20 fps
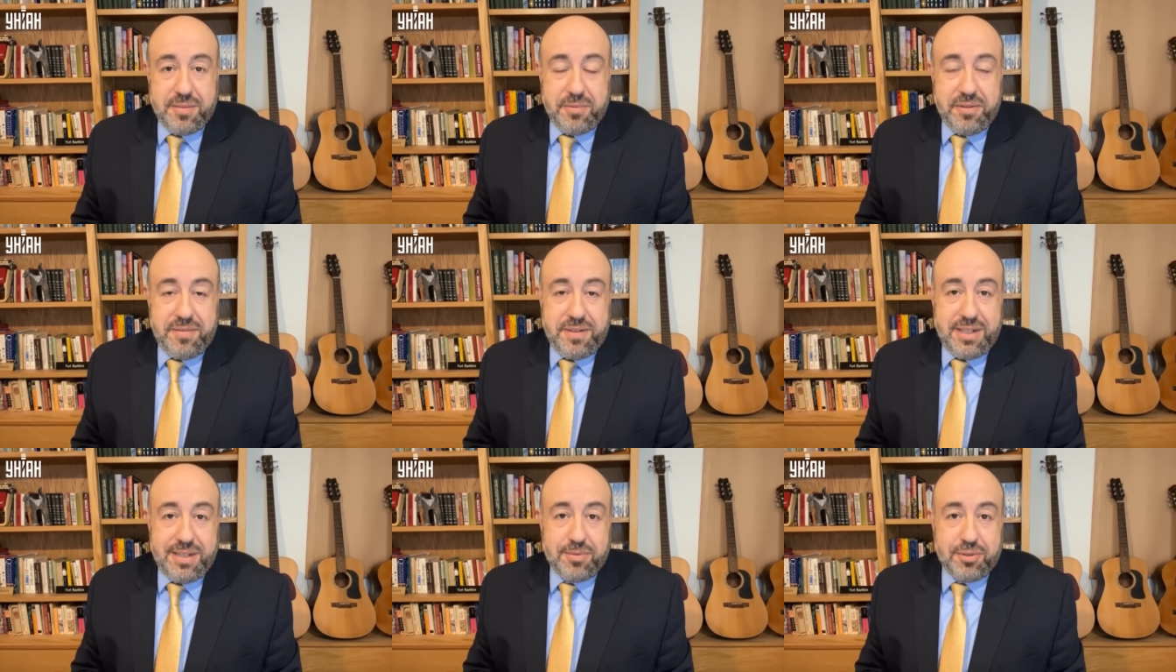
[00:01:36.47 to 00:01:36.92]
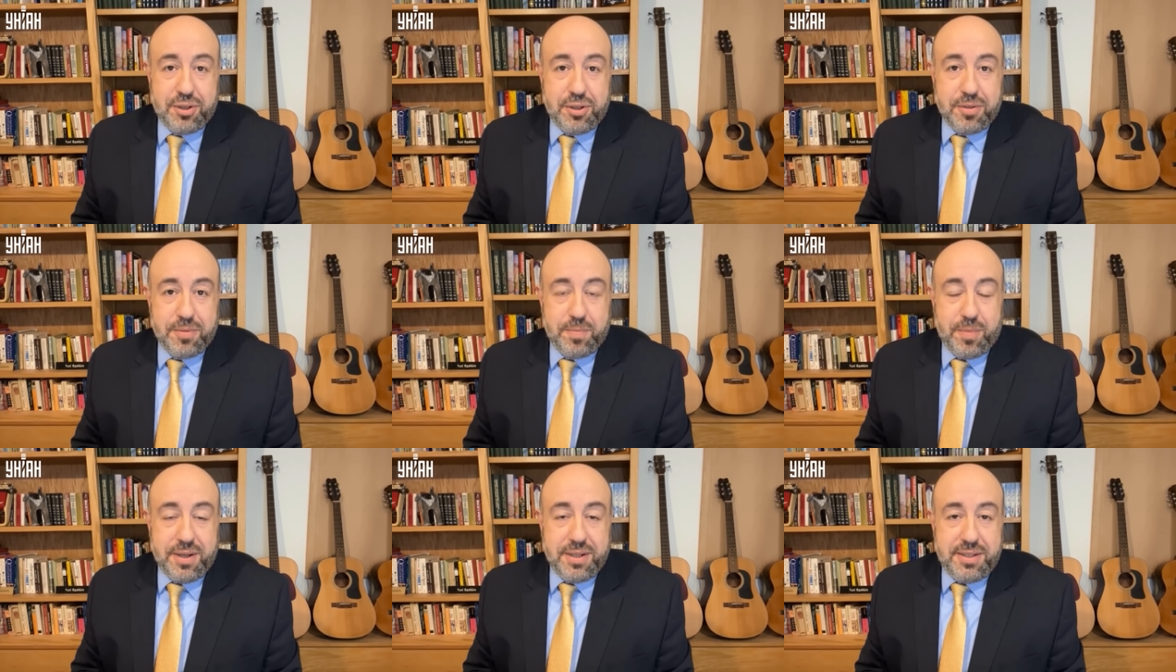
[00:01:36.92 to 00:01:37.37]
И мы видим,
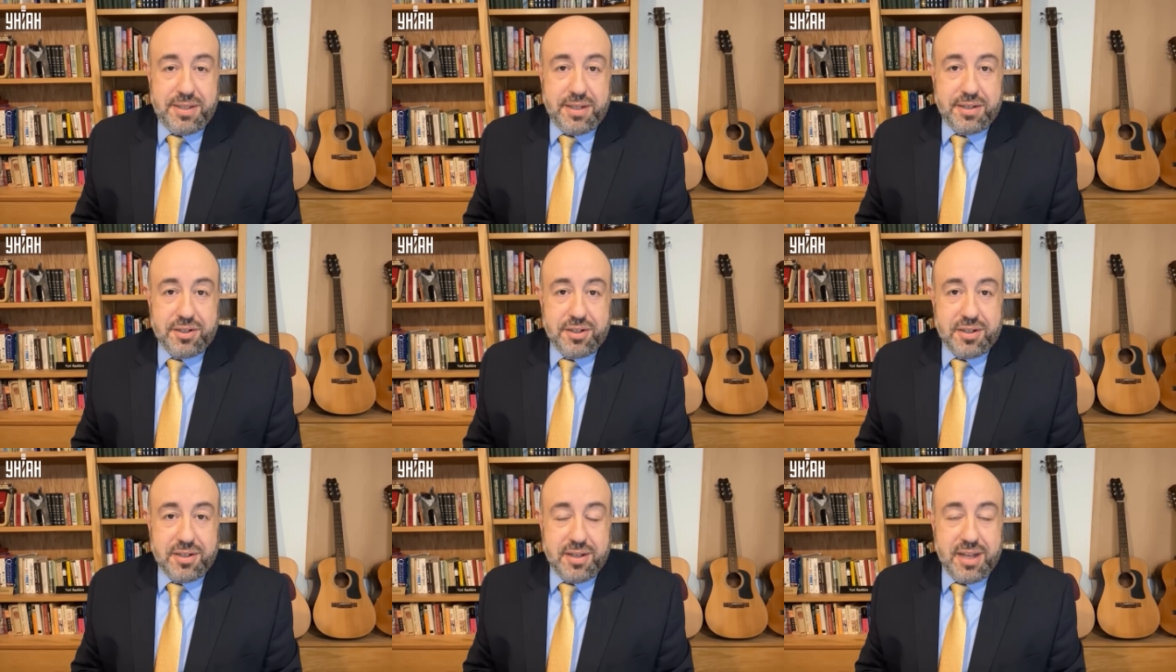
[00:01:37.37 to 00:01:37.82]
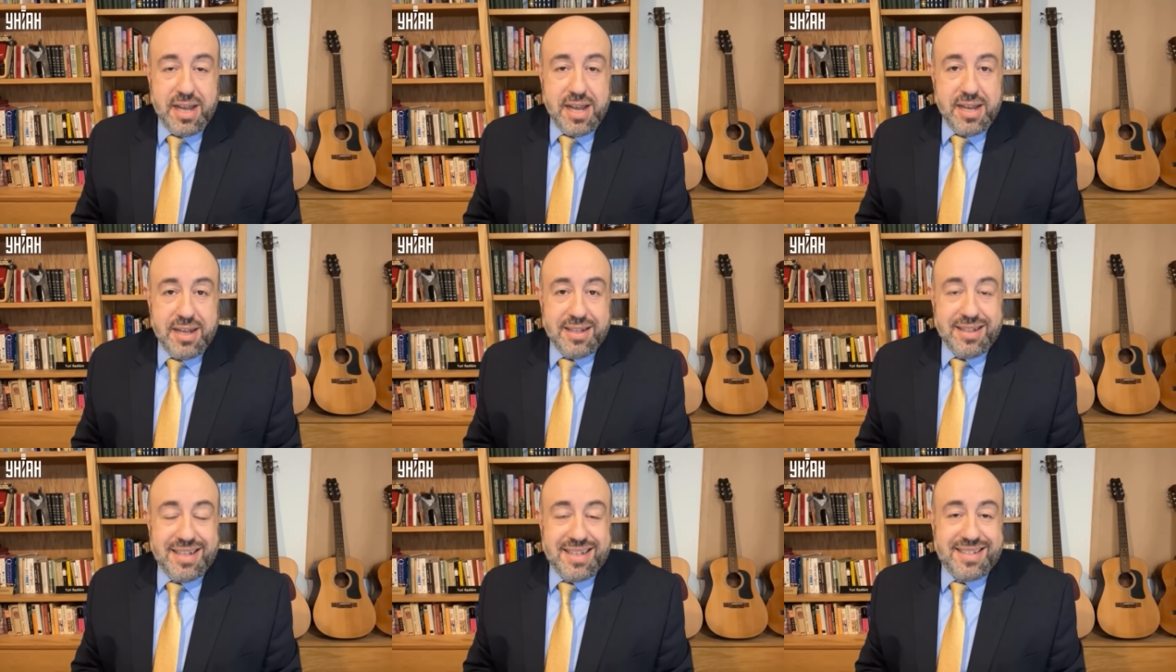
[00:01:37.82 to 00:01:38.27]
что поддержка
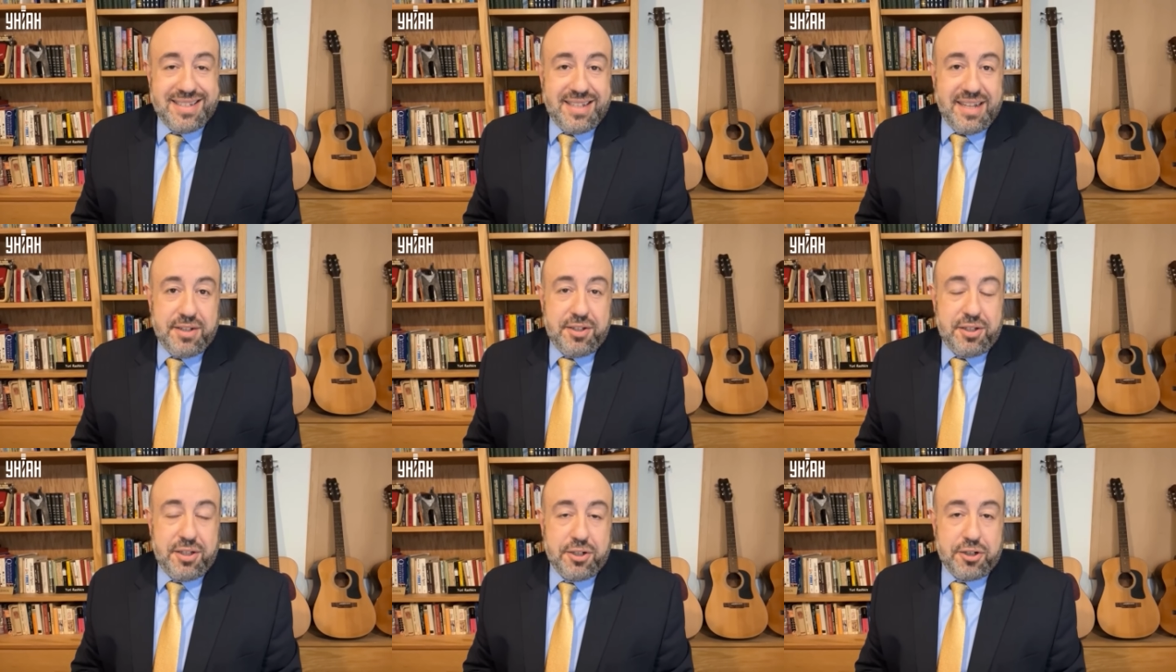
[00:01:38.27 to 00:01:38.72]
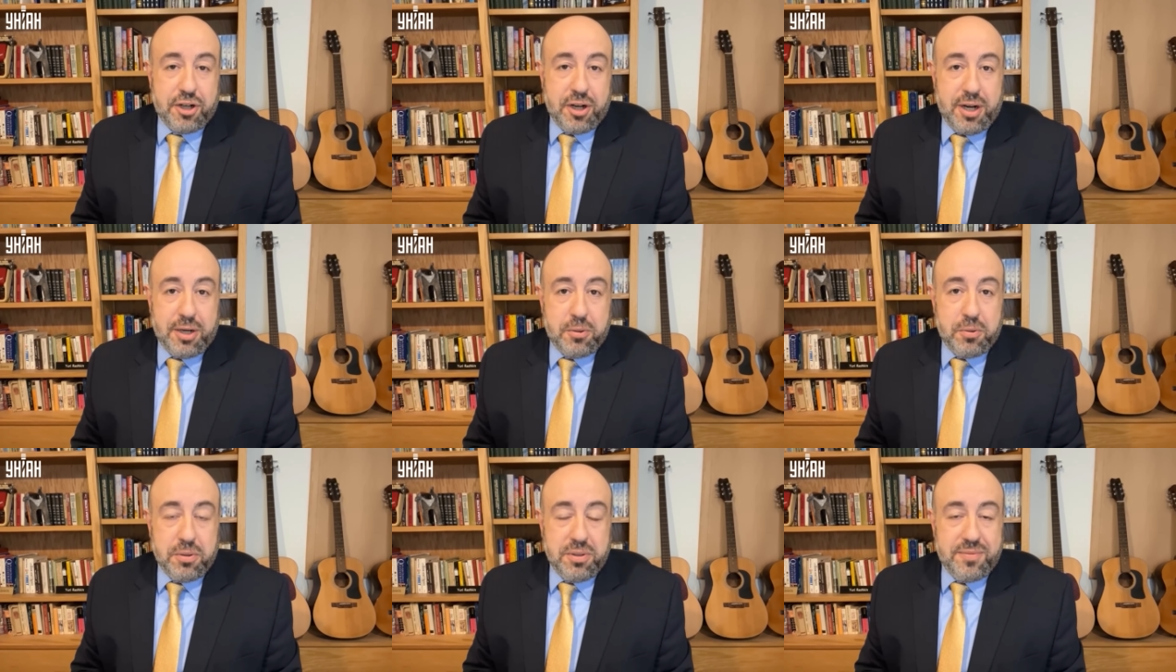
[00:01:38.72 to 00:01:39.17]
достаточно
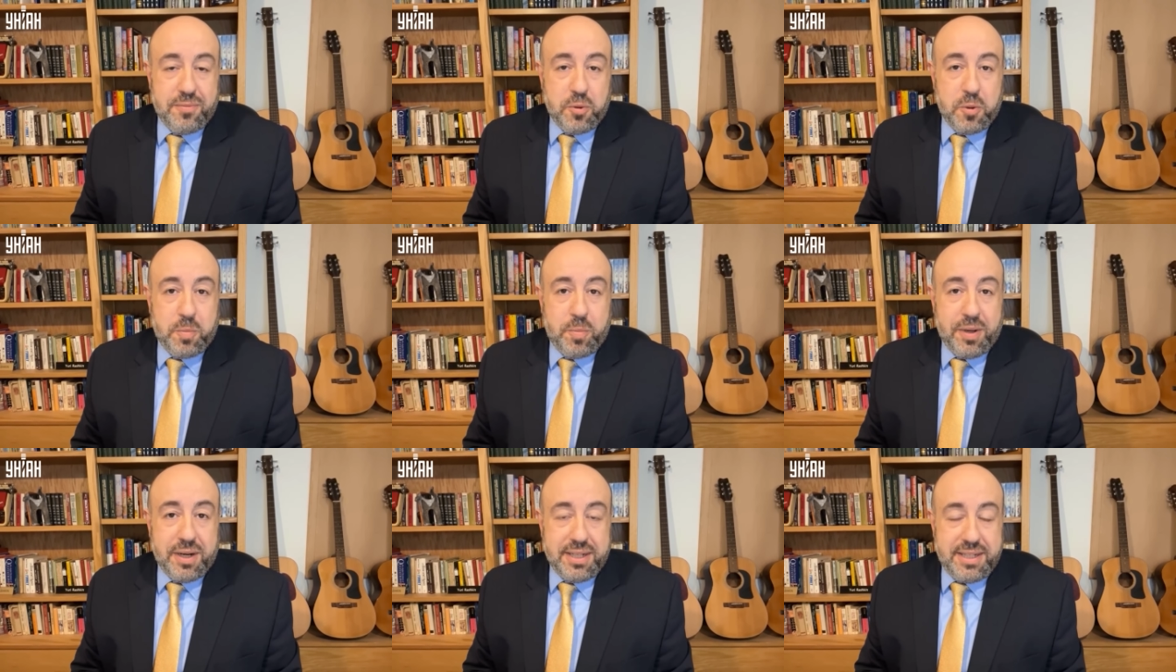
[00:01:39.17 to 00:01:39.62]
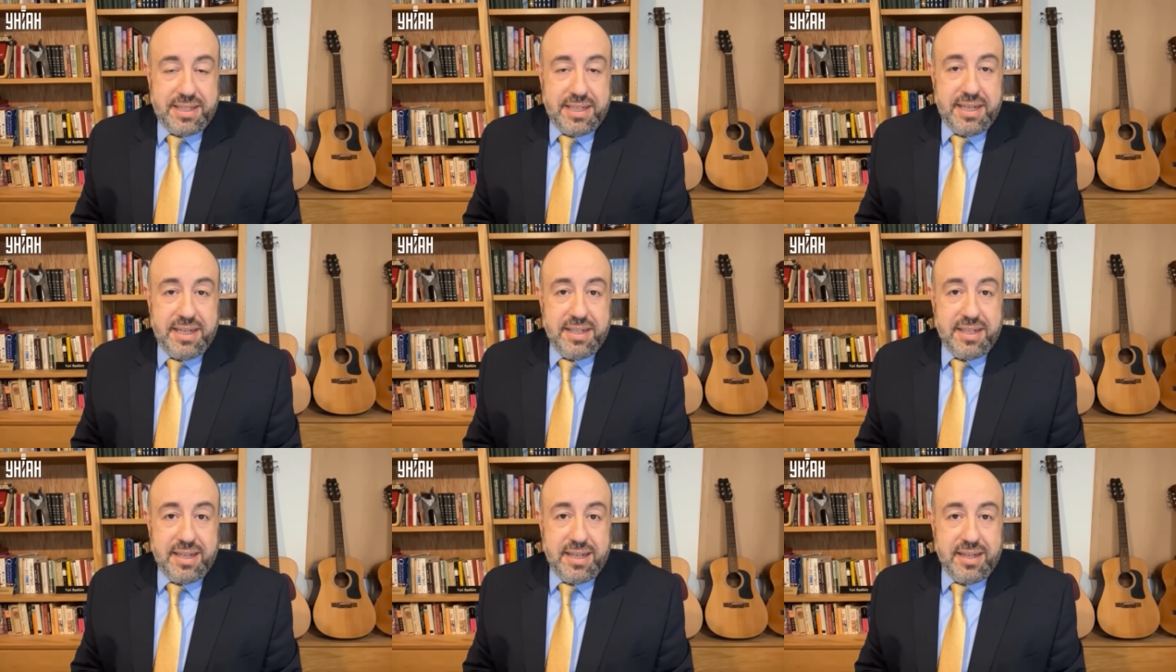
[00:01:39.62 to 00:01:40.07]
широко
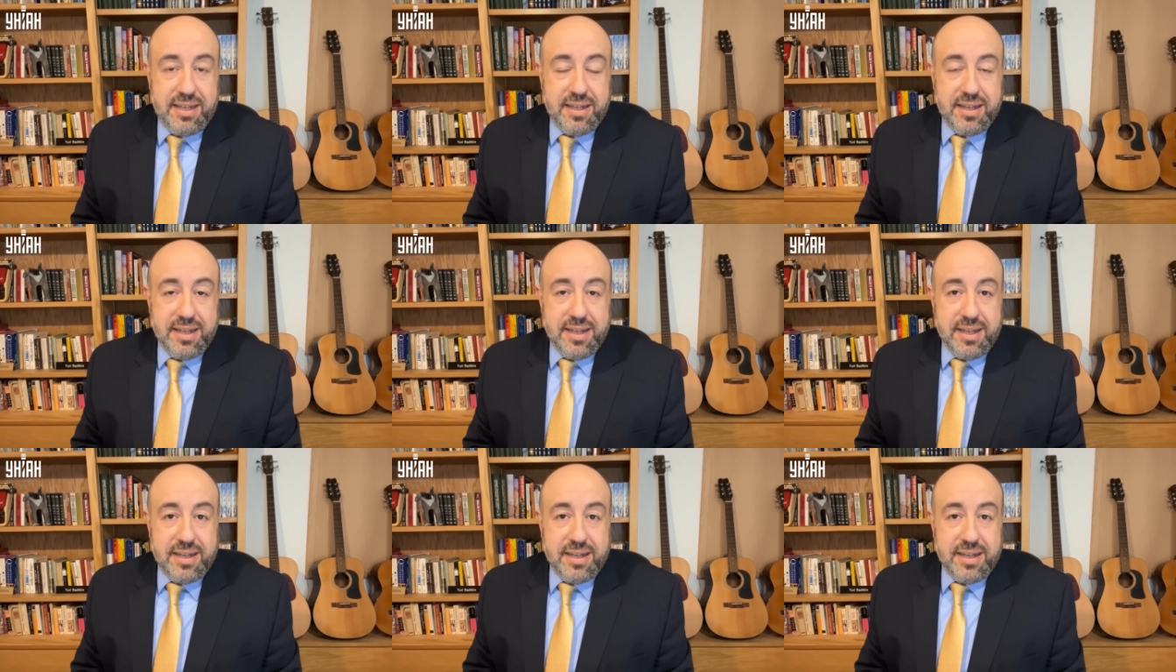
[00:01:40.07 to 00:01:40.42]
двухпартийная.